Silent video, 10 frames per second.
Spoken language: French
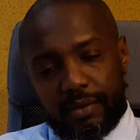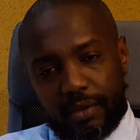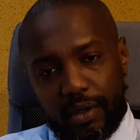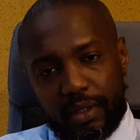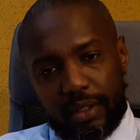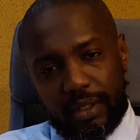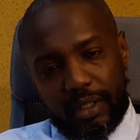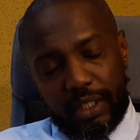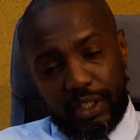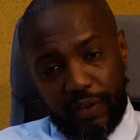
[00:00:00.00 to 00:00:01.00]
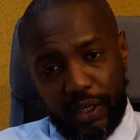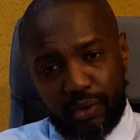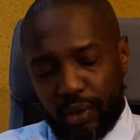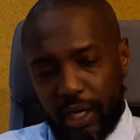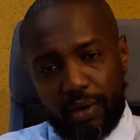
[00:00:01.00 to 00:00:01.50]
Donc, euh, je vais
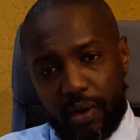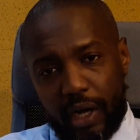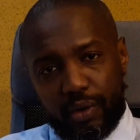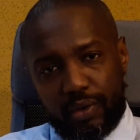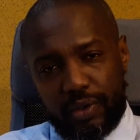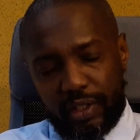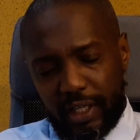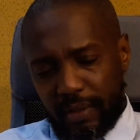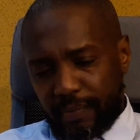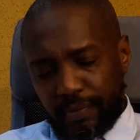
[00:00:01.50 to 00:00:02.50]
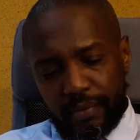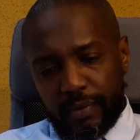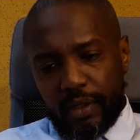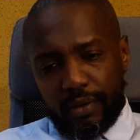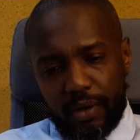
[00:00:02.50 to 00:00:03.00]
retourner encore à notre sujet.
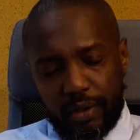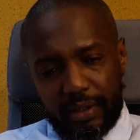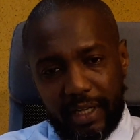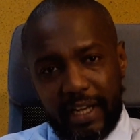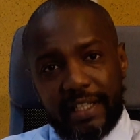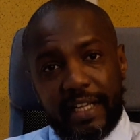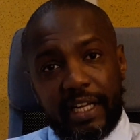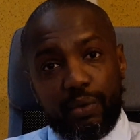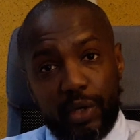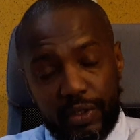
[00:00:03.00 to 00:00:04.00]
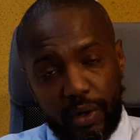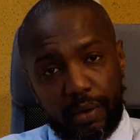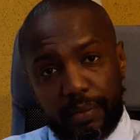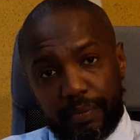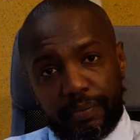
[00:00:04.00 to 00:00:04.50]
Donc, dans les années
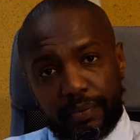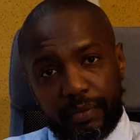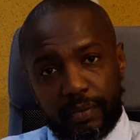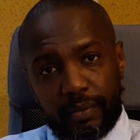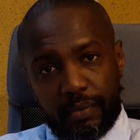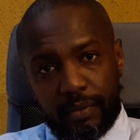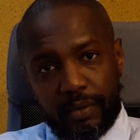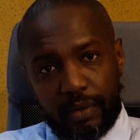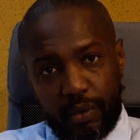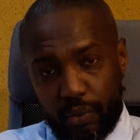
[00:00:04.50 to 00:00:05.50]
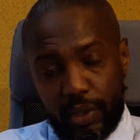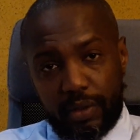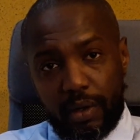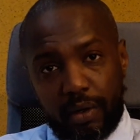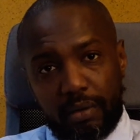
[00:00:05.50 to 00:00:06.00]
800,
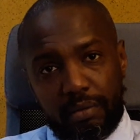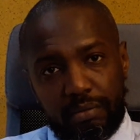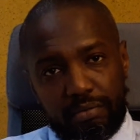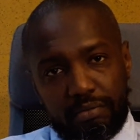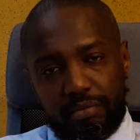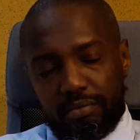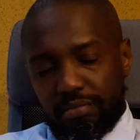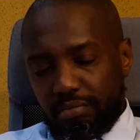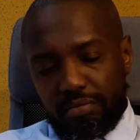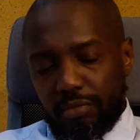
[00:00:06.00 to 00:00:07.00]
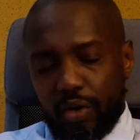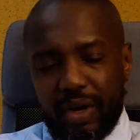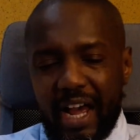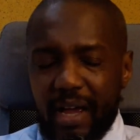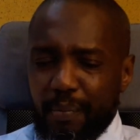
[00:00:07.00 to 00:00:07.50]
800,
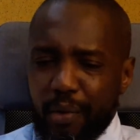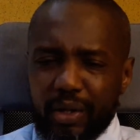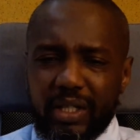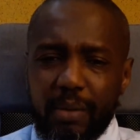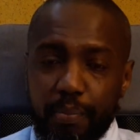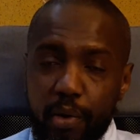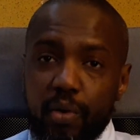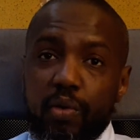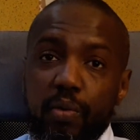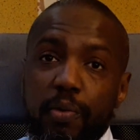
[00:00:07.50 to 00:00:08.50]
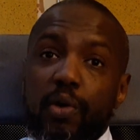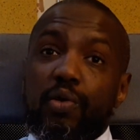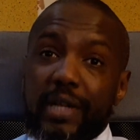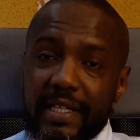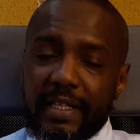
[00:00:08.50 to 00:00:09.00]
on a importé beaucoup,
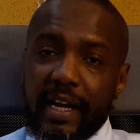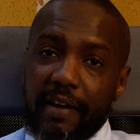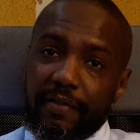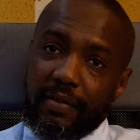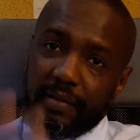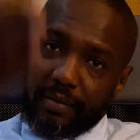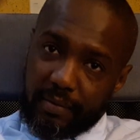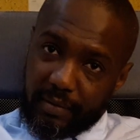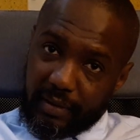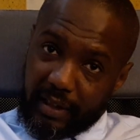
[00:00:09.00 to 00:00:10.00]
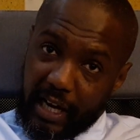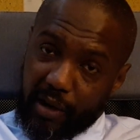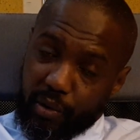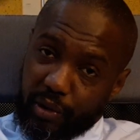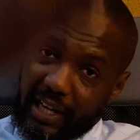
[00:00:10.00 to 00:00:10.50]
beaucoup d'esclaves de la
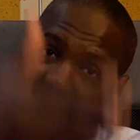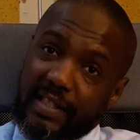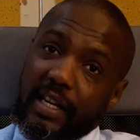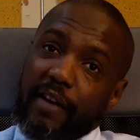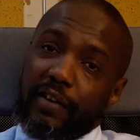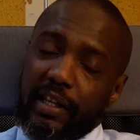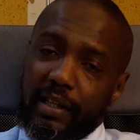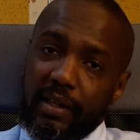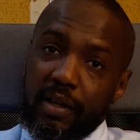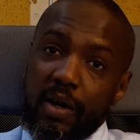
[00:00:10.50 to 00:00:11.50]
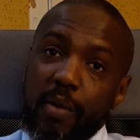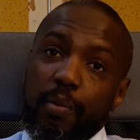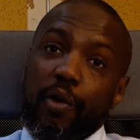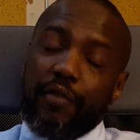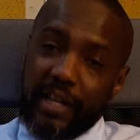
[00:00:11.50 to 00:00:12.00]
côte est de l'Afrique
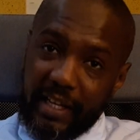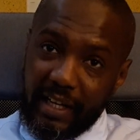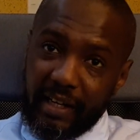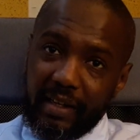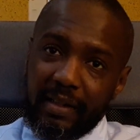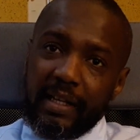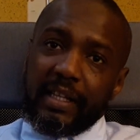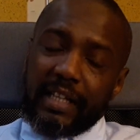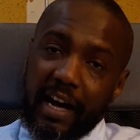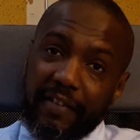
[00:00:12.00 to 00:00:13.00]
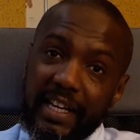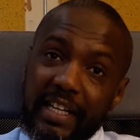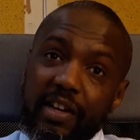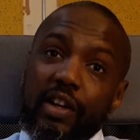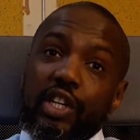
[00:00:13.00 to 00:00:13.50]
pour venir
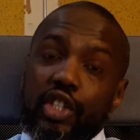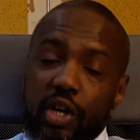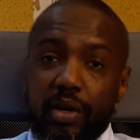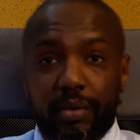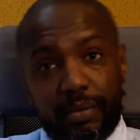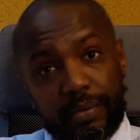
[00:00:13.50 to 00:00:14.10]
travailler dans les champs